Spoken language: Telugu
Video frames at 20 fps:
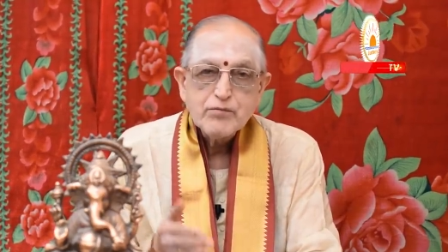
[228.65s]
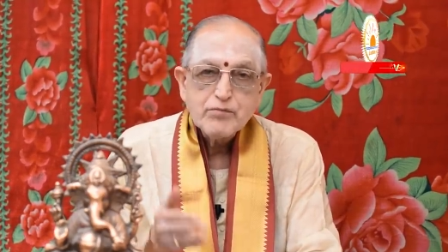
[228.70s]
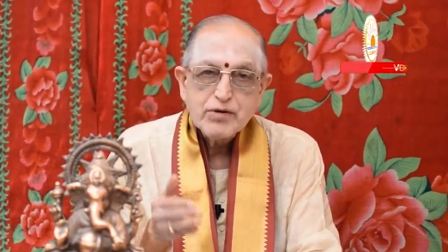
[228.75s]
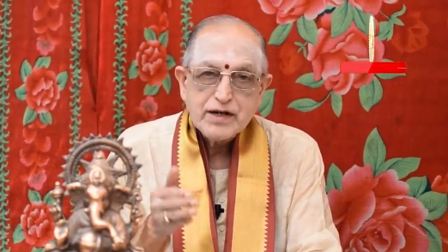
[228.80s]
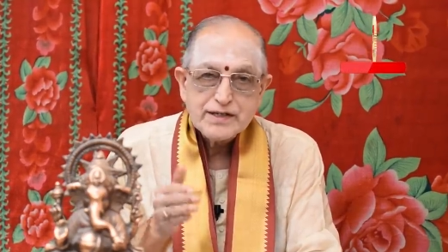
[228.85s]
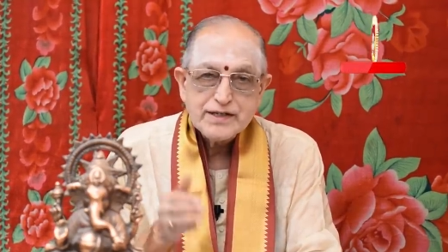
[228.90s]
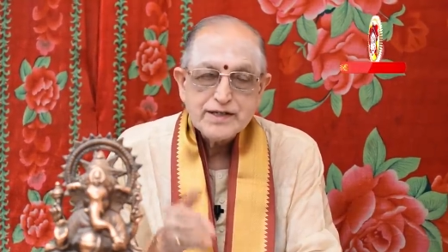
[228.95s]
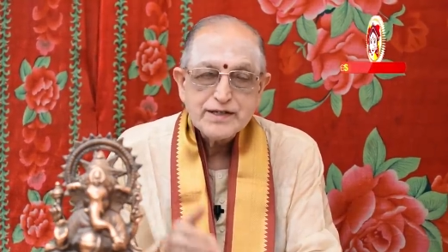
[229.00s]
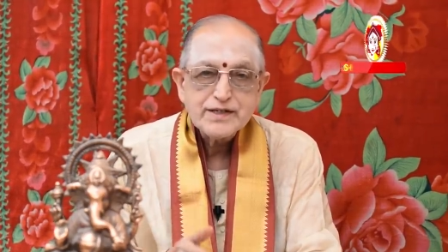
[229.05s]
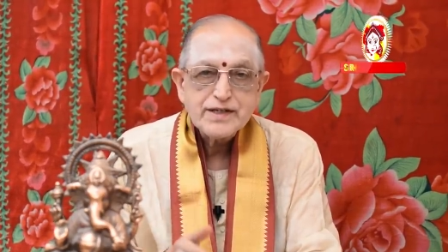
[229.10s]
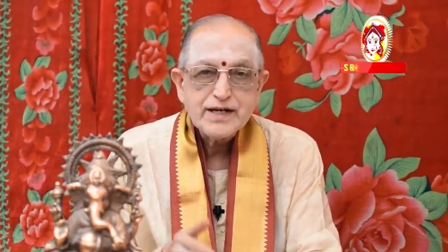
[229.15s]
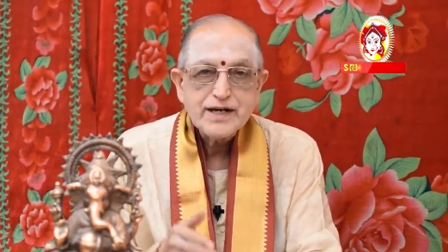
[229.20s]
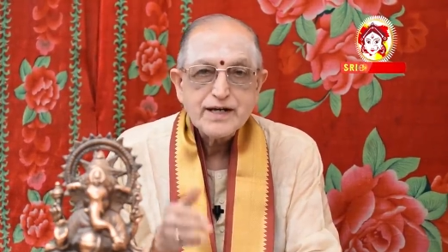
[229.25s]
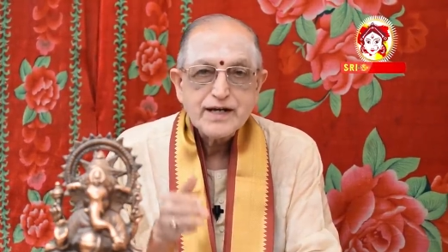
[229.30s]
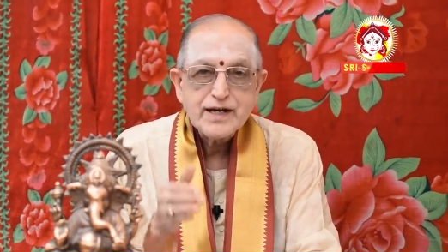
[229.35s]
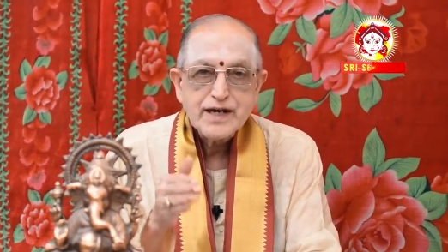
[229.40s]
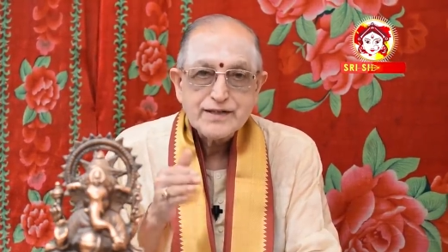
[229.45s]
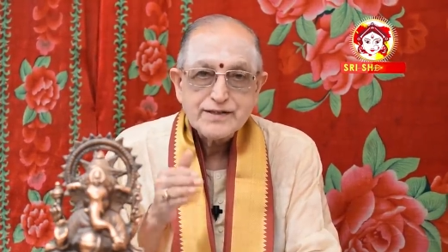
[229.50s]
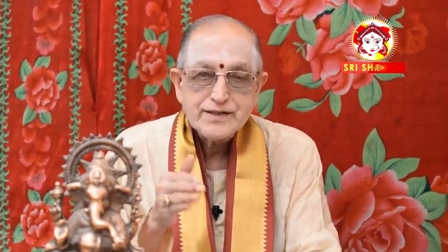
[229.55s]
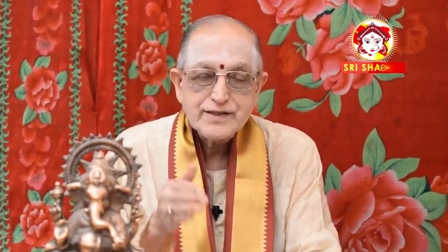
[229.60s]
పదింట
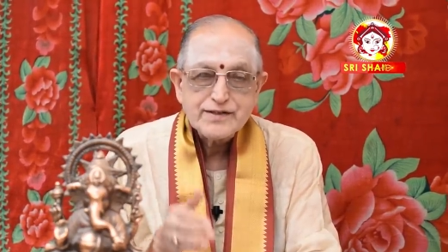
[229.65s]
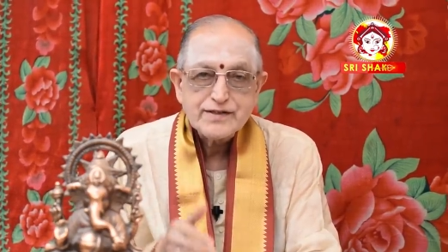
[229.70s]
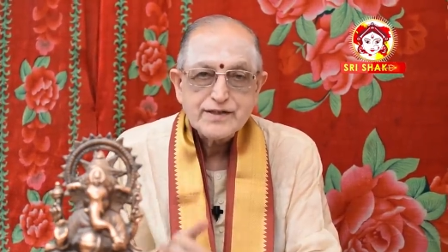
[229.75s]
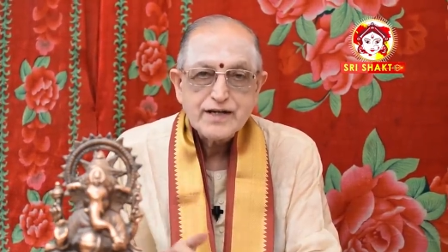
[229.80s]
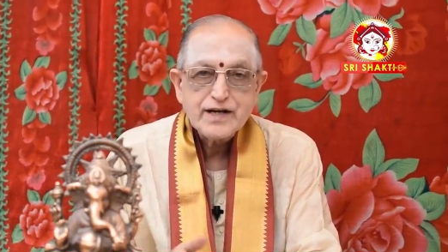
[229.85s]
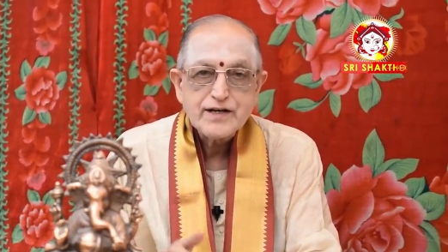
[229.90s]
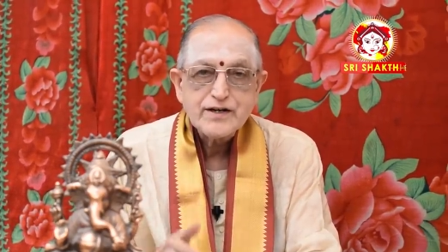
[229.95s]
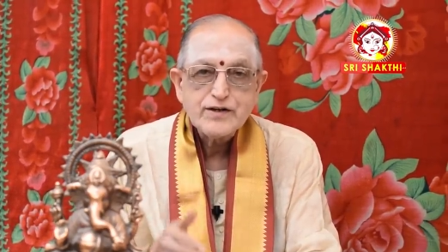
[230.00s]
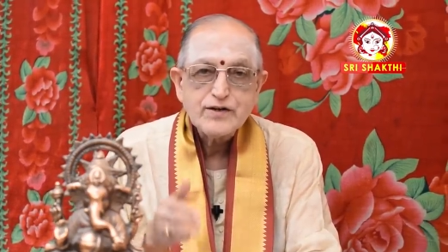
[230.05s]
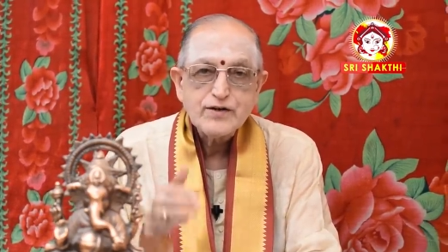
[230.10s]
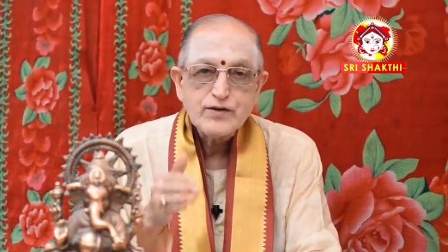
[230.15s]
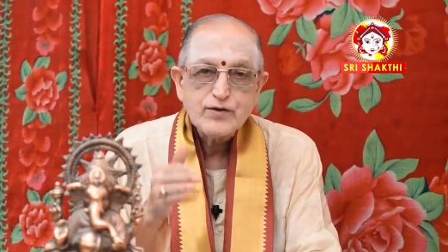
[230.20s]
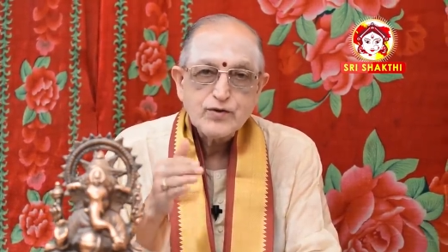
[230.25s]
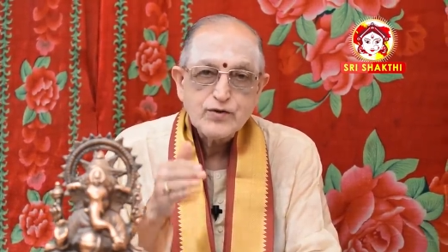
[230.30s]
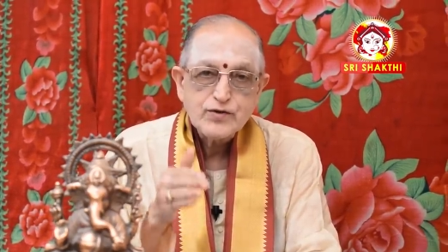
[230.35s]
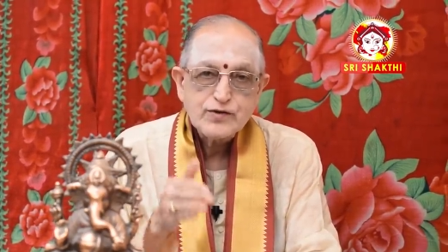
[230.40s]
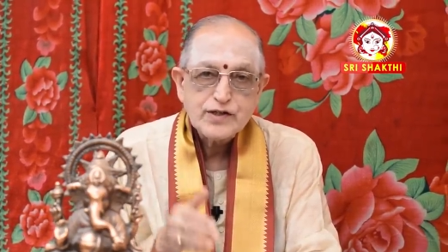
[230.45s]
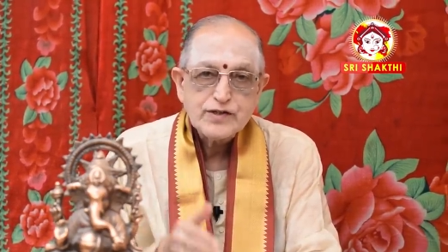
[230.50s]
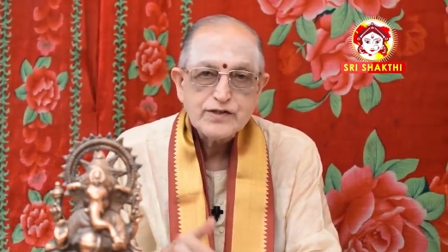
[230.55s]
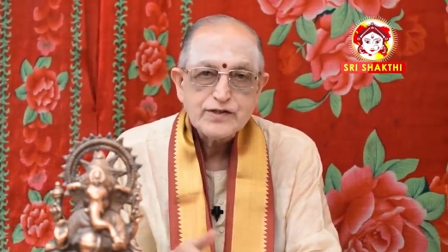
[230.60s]
రాజస్థానంలో
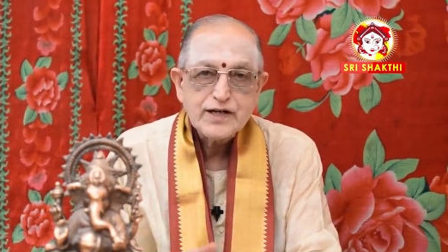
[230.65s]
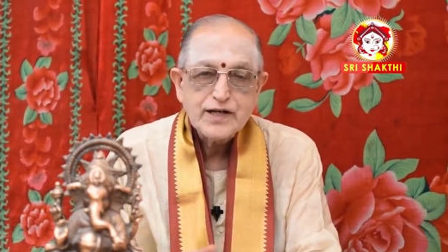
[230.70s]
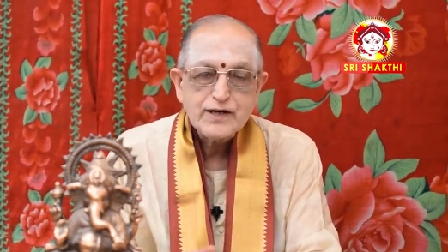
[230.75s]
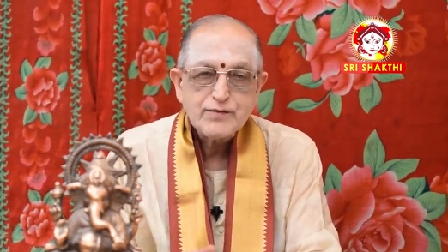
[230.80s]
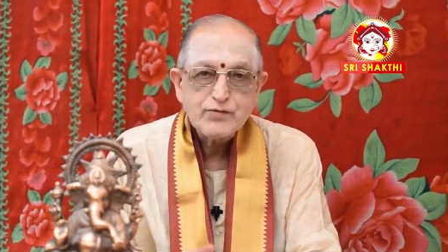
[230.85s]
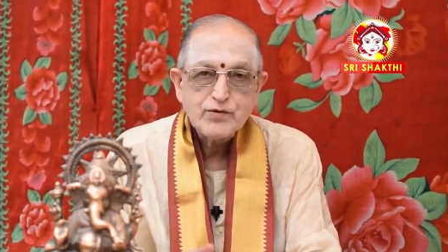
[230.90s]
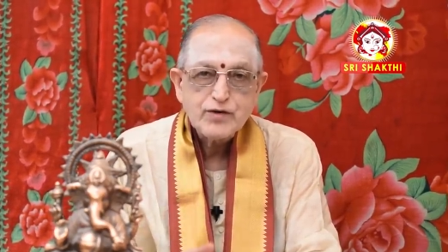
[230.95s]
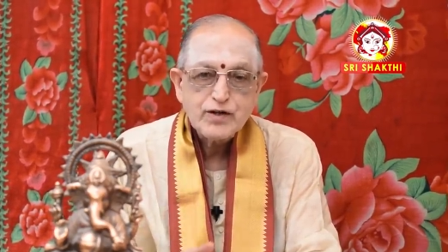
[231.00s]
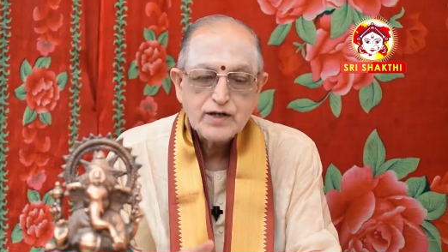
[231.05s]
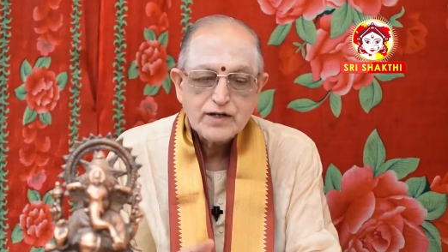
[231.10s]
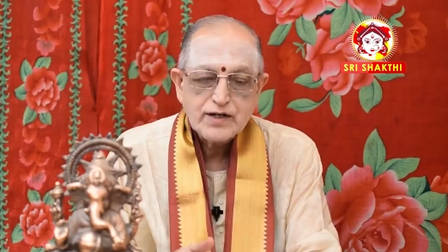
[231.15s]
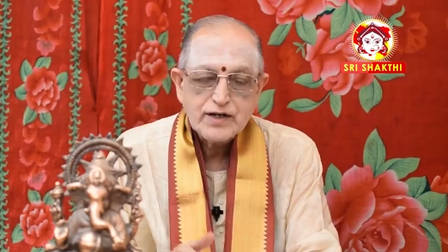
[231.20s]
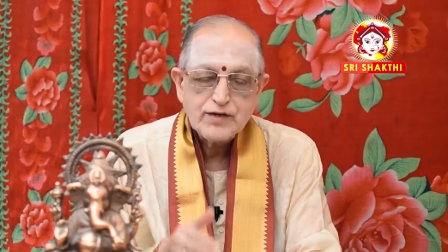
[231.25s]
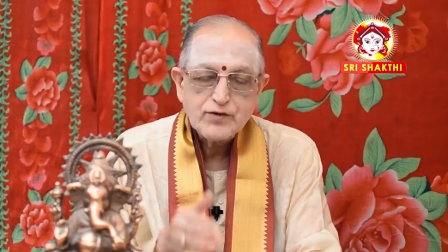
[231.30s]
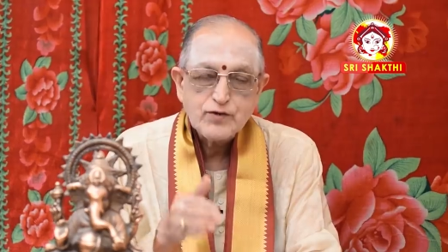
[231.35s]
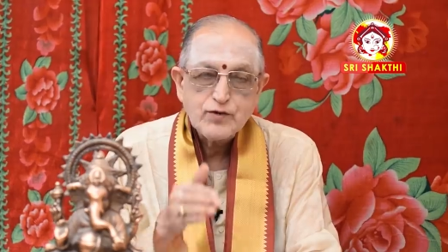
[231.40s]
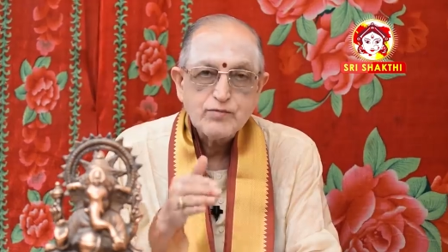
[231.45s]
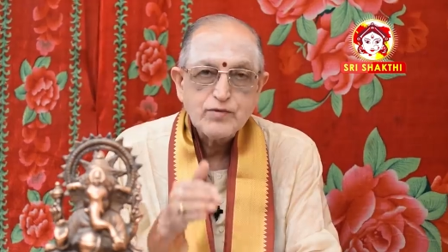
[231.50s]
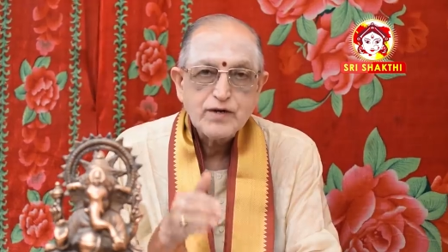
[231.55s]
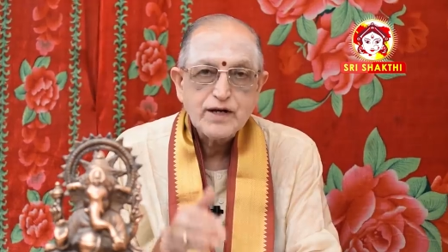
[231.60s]
గురు సంచారం మూలంగా
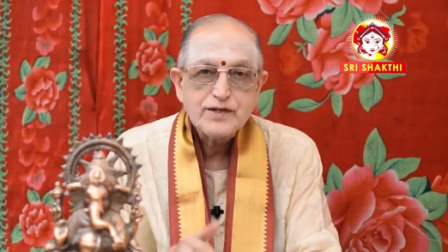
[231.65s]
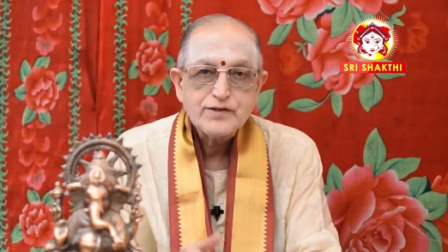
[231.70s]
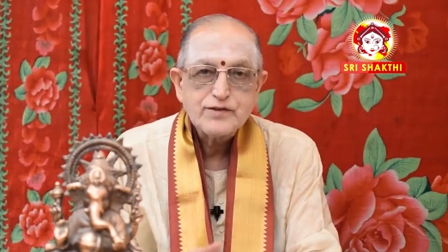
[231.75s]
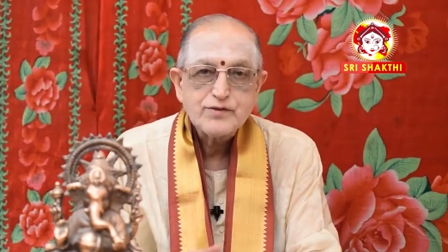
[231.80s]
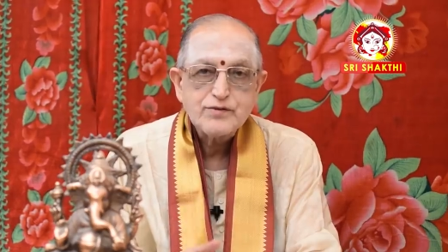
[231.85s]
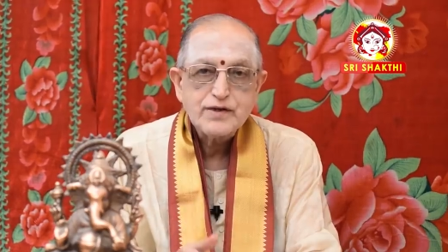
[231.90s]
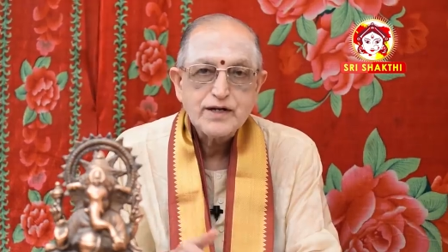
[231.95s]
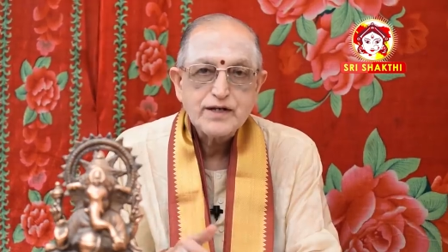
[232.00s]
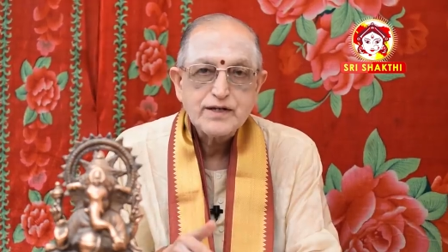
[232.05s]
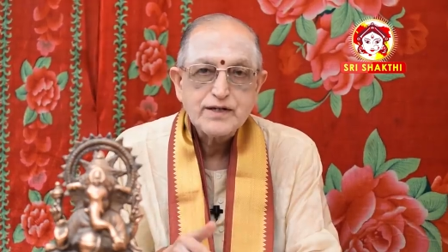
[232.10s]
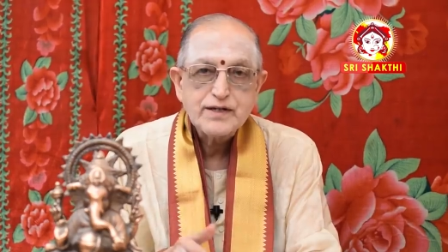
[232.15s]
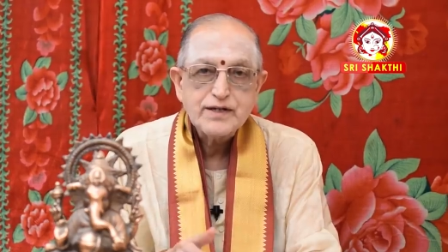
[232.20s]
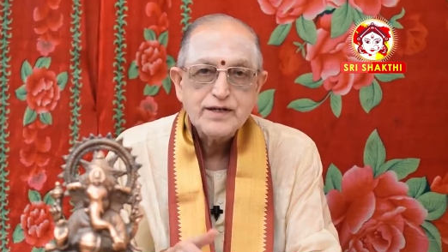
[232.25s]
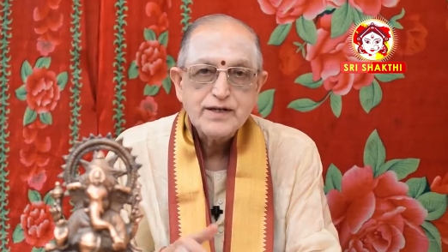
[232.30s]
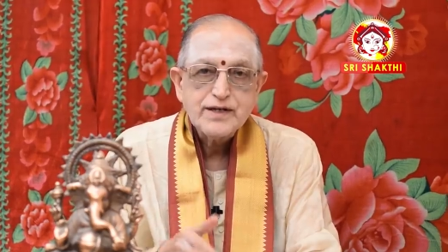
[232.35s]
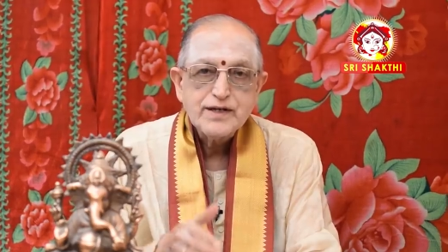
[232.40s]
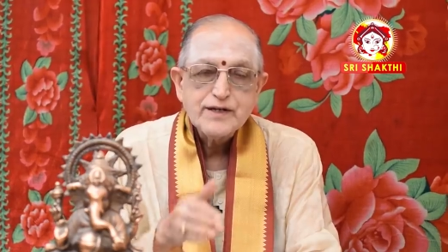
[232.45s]
కుంభరాశి వారికి